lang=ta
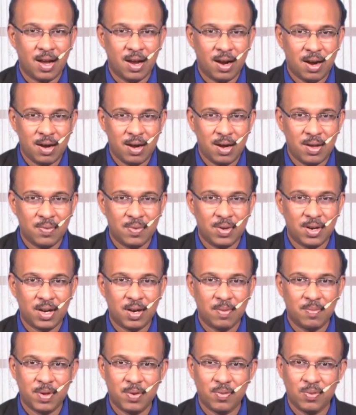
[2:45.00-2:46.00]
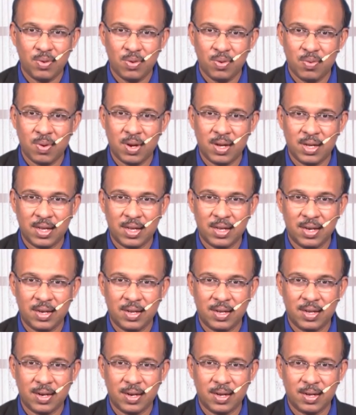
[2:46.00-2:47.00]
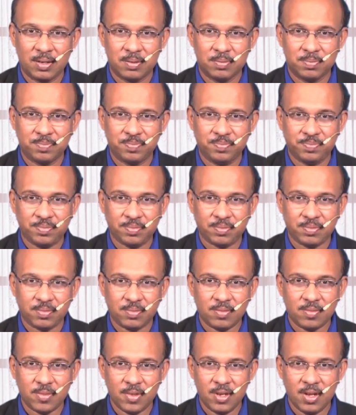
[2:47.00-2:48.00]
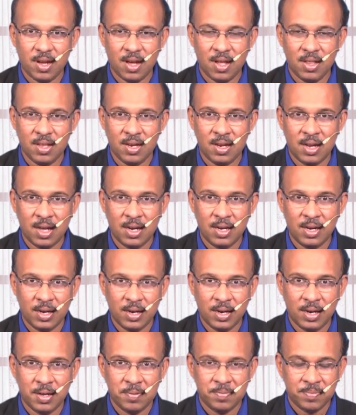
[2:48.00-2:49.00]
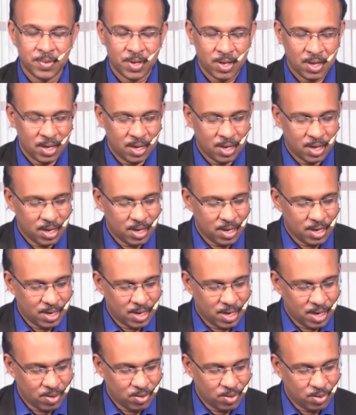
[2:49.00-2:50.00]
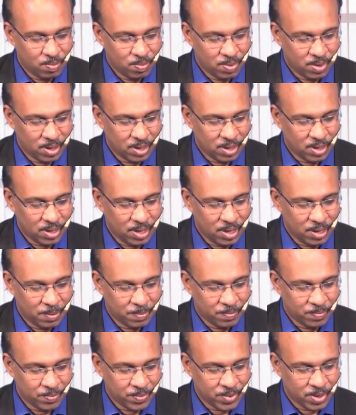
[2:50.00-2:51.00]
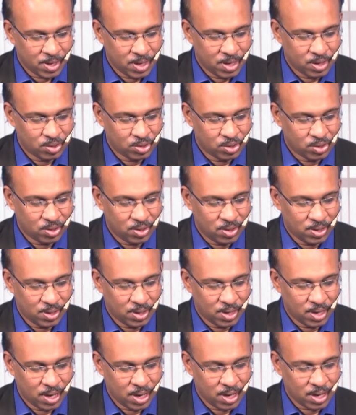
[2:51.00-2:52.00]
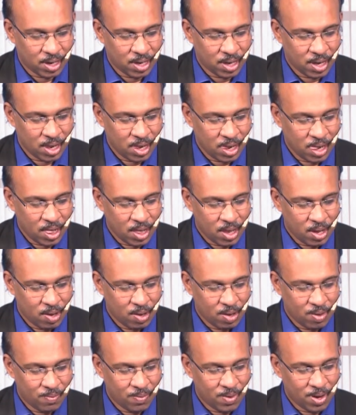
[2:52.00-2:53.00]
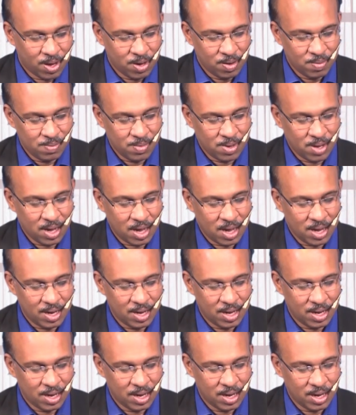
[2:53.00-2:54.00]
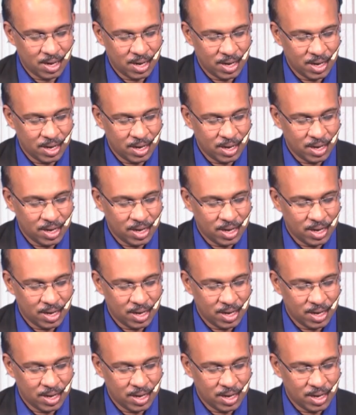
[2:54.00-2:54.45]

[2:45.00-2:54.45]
ஆண்டவர் நம்மை உருவாக்கி இருக்கிறார் அதனால் என்ன ரெண்டாவது பகுதி ஆண்டவர் சொல்லுகிறார் வரும் காரியங்களை